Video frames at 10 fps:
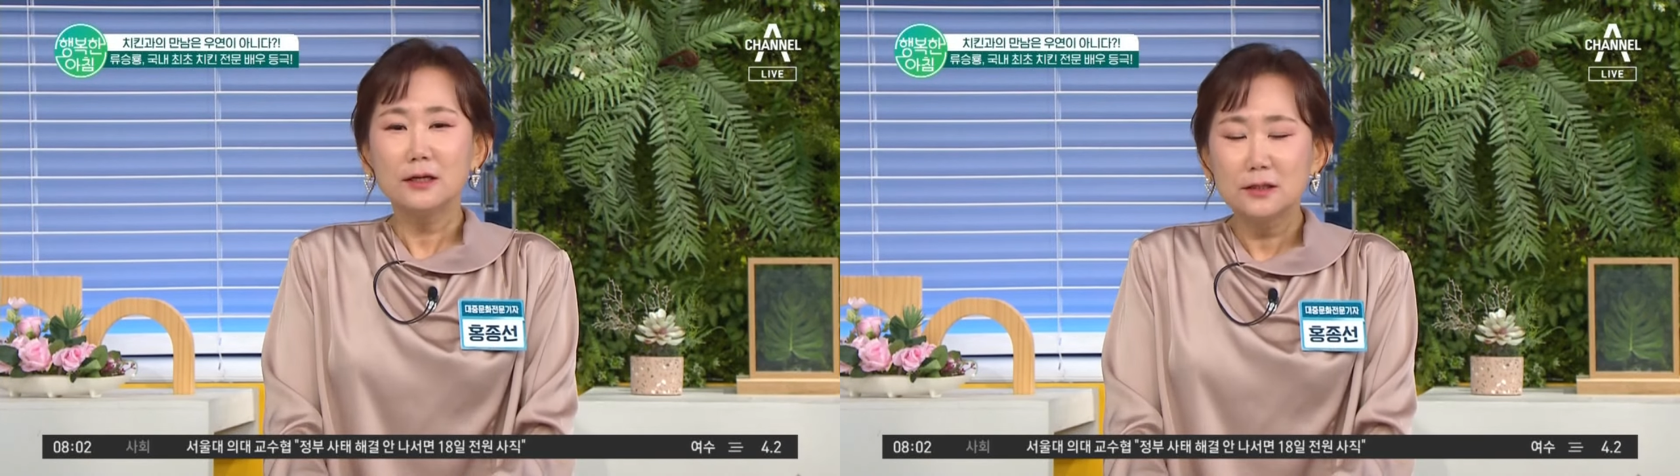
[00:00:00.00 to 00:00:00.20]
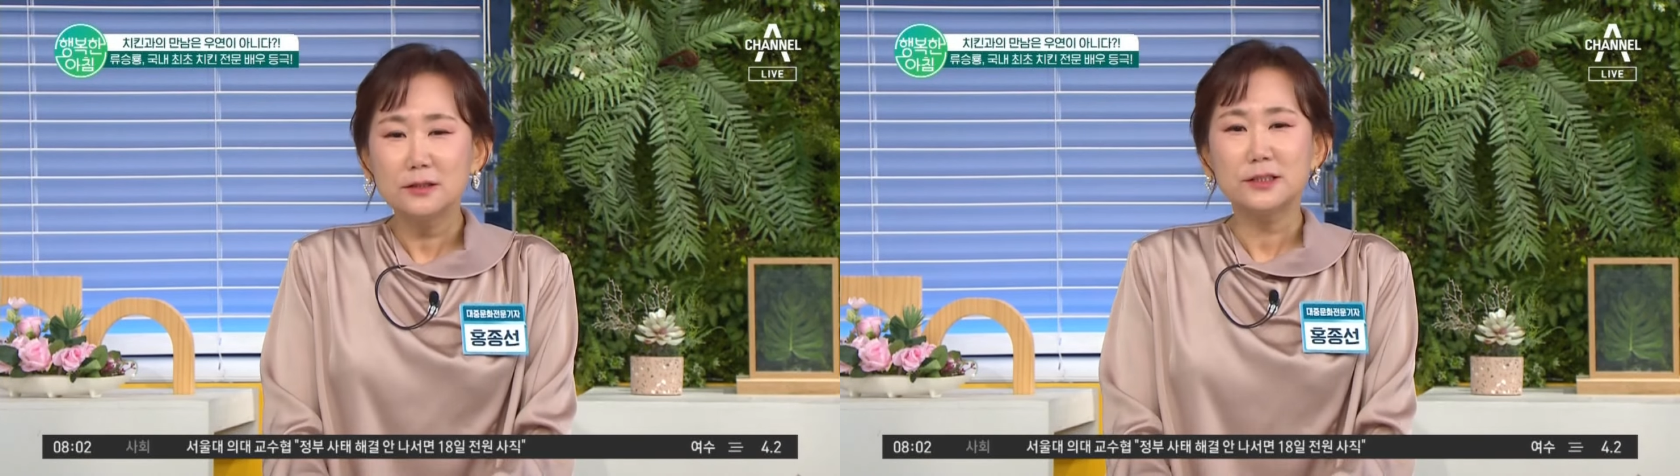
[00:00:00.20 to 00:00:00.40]

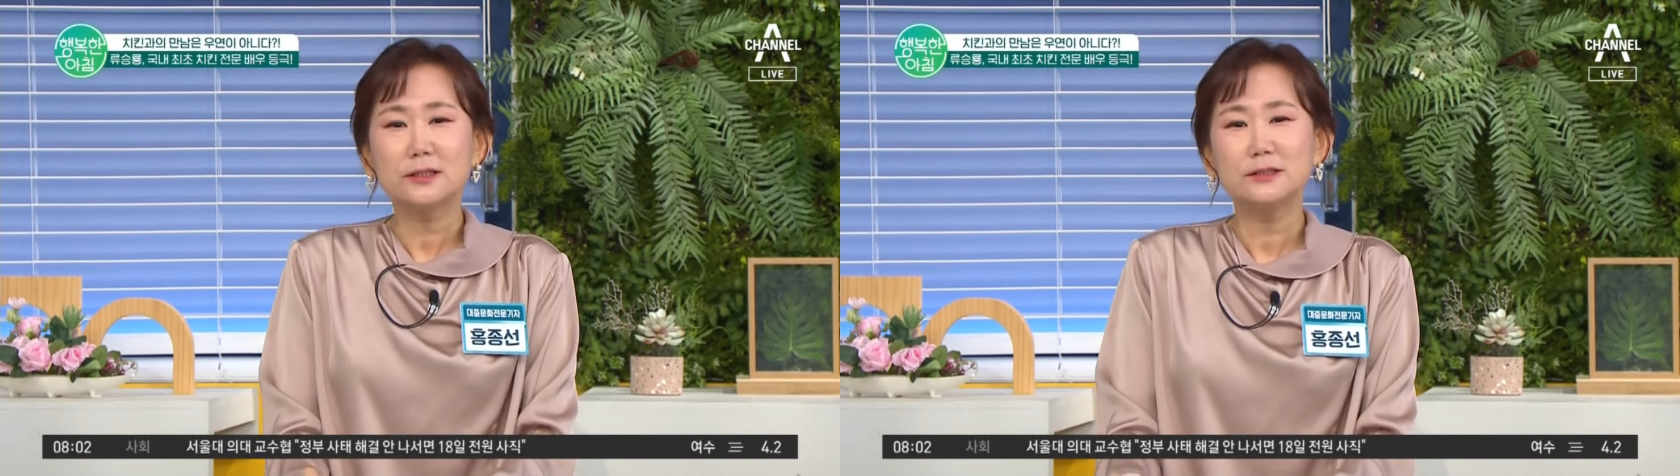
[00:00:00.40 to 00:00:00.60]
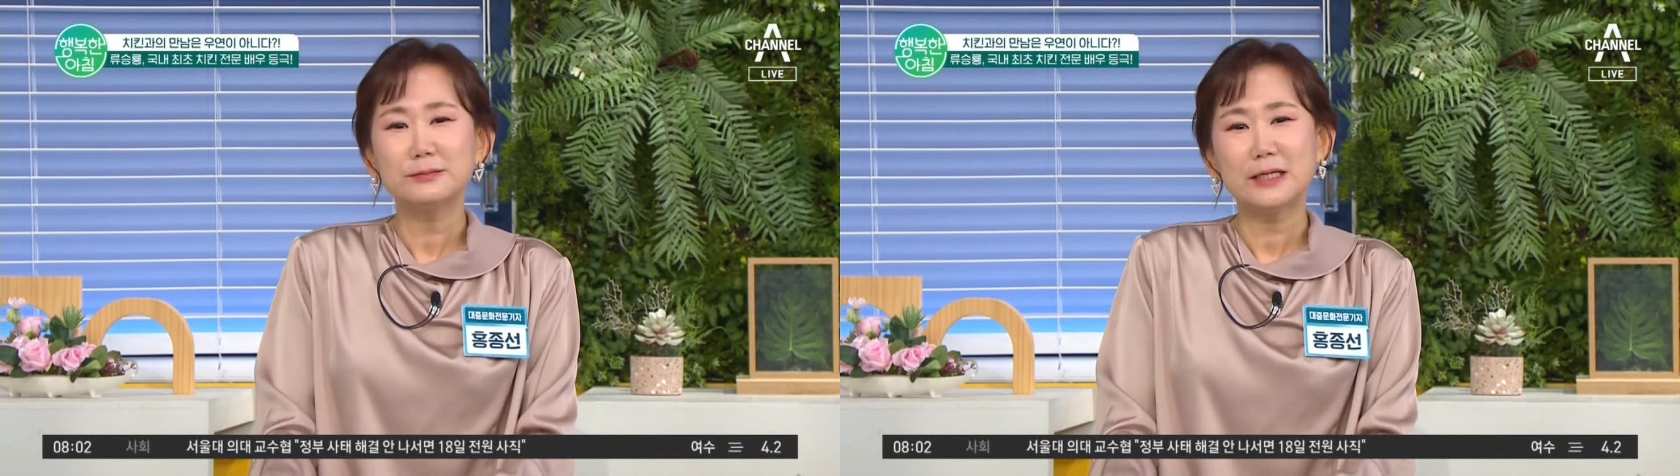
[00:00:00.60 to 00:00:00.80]
그
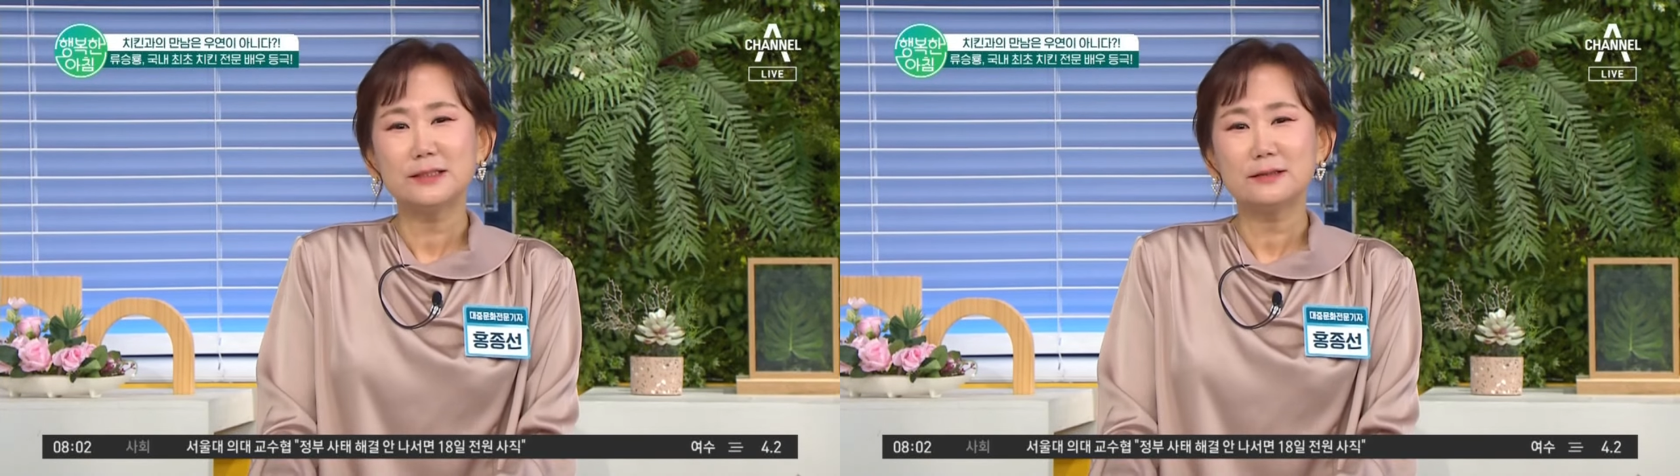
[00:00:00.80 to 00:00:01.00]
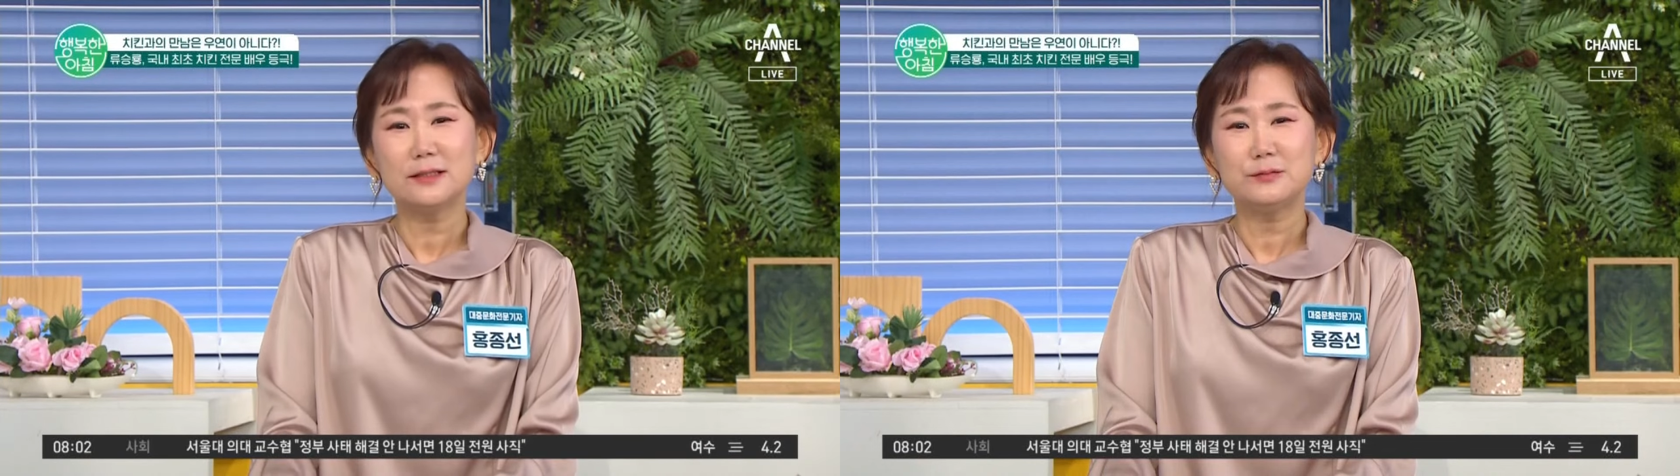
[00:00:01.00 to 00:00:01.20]
치킨집
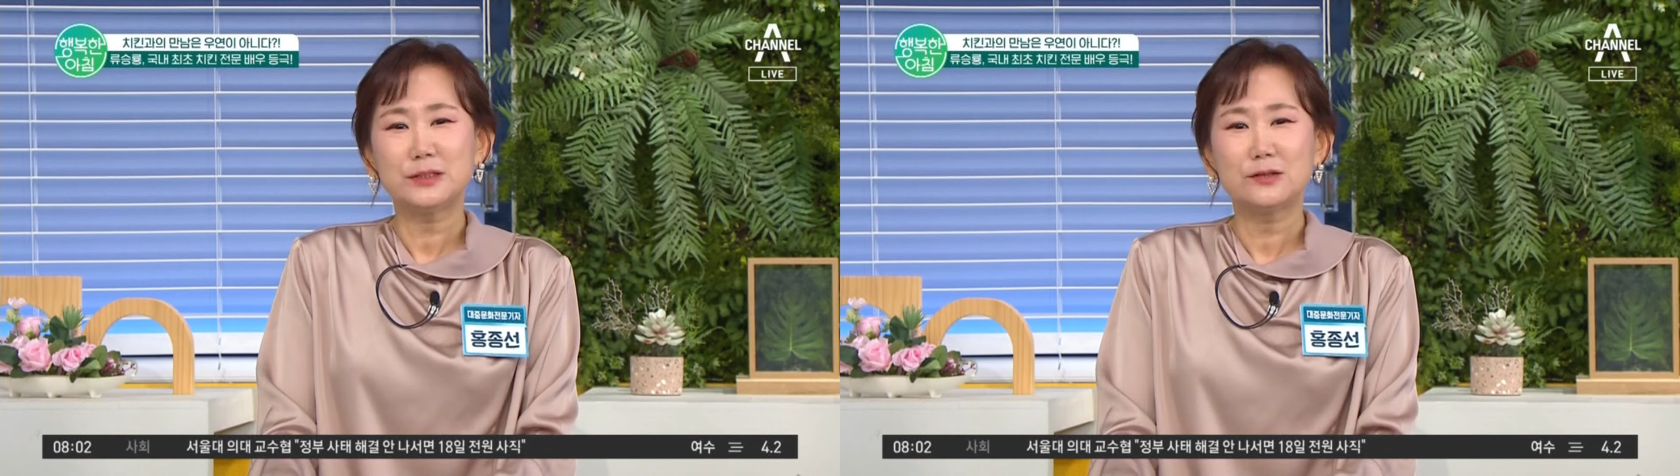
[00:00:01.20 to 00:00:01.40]
사장님